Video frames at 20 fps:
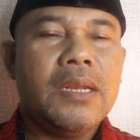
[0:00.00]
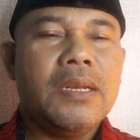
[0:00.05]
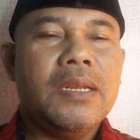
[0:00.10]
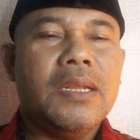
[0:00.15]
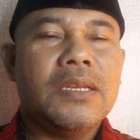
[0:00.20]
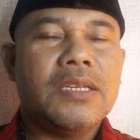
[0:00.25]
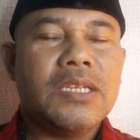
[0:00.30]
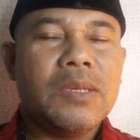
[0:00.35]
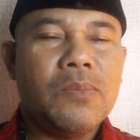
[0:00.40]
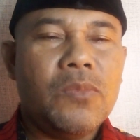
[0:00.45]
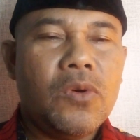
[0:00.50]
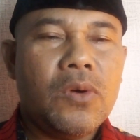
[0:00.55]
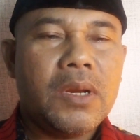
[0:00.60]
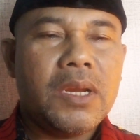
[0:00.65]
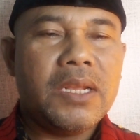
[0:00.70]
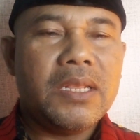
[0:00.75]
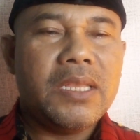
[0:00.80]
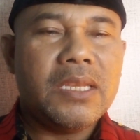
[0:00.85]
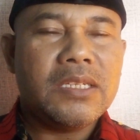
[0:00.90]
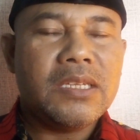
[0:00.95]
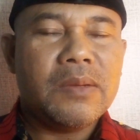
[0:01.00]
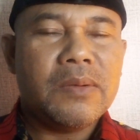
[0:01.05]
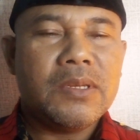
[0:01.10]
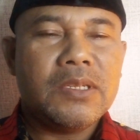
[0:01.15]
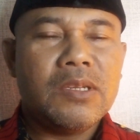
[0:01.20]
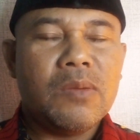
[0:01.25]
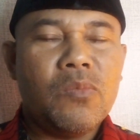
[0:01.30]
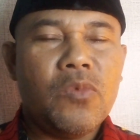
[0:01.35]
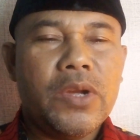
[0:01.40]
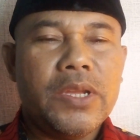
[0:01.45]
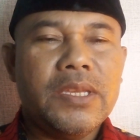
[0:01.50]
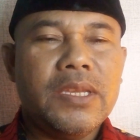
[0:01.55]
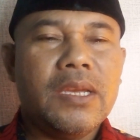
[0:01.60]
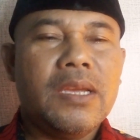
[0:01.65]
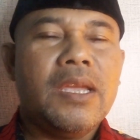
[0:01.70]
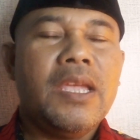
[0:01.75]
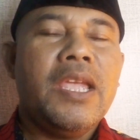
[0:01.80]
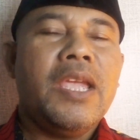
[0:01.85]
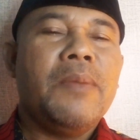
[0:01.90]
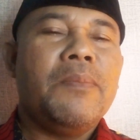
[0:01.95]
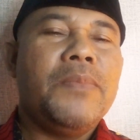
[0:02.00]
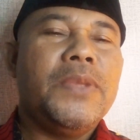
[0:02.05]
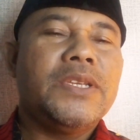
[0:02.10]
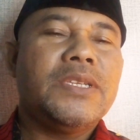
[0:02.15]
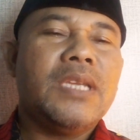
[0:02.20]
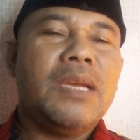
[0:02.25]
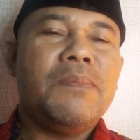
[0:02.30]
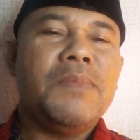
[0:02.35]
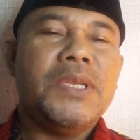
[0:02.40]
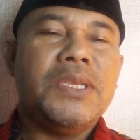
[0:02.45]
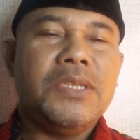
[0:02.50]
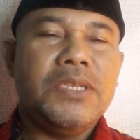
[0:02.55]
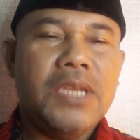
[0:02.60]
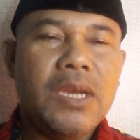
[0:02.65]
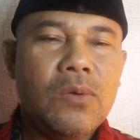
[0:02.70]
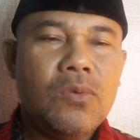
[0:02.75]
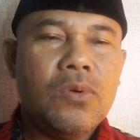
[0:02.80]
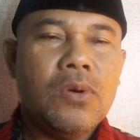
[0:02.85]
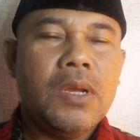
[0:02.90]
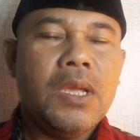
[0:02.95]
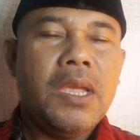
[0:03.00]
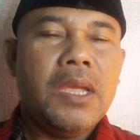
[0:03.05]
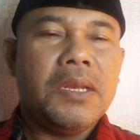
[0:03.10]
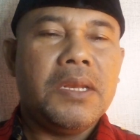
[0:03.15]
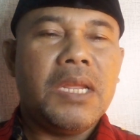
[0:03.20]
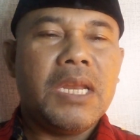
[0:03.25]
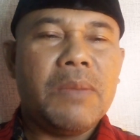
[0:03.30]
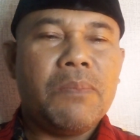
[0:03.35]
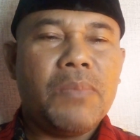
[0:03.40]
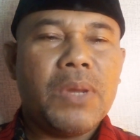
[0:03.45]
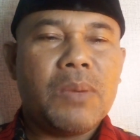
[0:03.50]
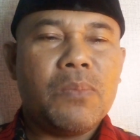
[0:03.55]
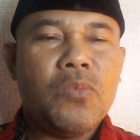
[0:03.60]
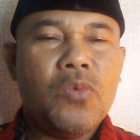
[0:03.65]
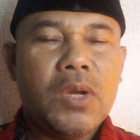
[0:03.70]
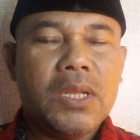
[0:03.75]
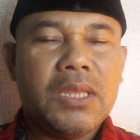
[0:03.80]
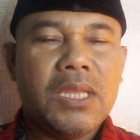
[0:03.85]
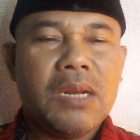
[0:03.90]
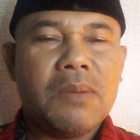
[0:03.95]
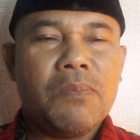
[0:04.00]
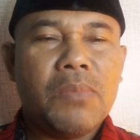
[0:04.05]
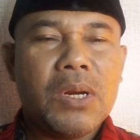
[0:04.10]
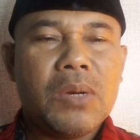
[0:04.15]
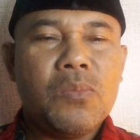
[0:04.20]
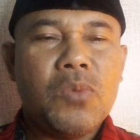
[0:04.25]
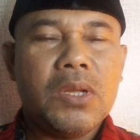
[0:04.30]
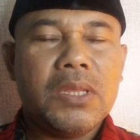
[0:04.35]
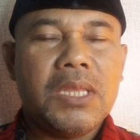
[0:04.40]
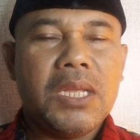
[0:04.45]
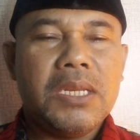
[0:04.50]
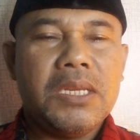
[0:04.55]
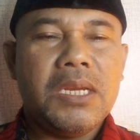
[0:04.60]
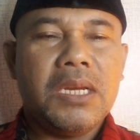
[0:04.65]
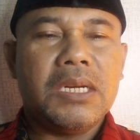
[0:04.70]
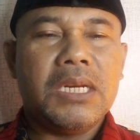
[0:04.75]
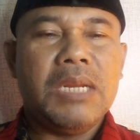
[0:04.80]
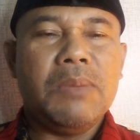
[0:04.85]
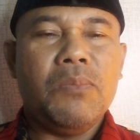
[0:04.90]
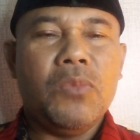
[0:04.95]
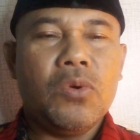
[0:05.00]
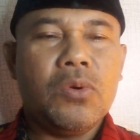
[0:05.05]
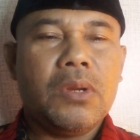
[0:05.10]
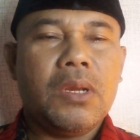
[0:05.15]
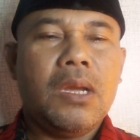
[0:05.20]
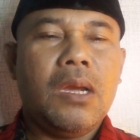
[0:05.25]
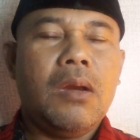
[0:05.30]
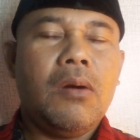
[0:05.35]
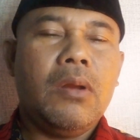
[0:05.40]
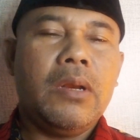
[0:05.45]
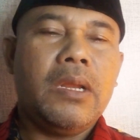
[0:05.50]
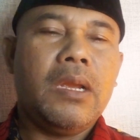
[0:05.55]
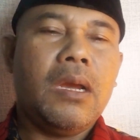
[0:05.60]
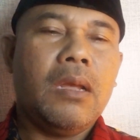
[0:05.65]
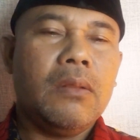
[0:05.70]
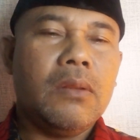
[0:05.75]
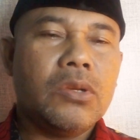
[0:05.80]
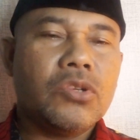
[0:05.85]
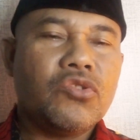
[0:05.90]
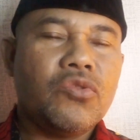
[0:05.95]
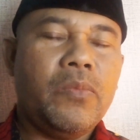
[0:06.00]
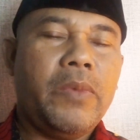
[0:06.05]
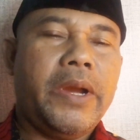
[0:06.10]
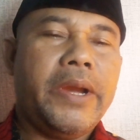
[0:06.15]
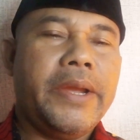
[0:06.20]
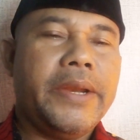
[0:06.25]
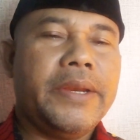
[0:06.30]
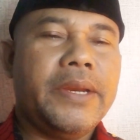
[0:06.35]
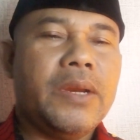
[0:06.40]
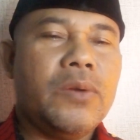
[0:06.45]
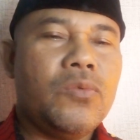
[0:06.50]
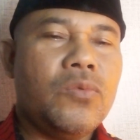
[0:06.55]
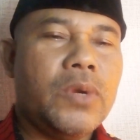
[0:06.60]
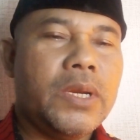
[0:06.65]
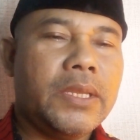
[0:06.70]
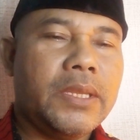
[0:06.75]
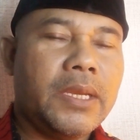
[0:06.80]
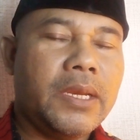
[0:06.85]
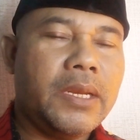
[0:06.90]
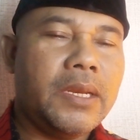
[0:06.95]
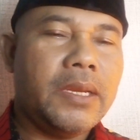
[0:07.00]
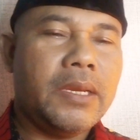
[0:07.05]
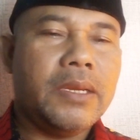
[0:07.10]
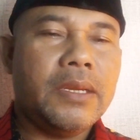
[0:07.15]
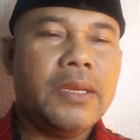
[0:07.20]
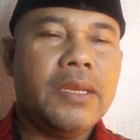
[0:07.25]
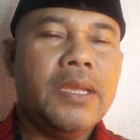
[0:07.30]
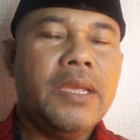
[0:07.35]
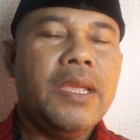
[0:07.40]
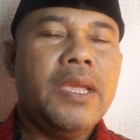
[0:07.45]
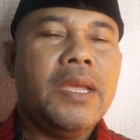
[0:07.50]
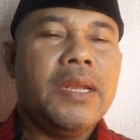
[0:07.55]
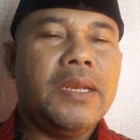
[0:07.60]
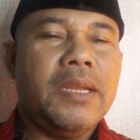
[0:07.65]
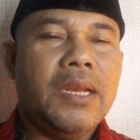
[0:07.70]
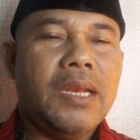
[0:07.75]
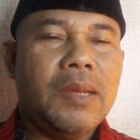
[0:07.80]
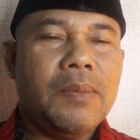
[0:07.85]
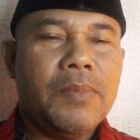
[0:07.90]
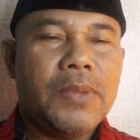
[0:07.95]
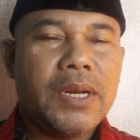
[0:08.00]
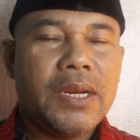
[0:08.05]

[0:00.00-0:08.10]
dan semoga kita semuanya bisa menjauh dari perbuatan-perbuatan yang dimurka oleh Allah Subhanahu wa taala. Dalam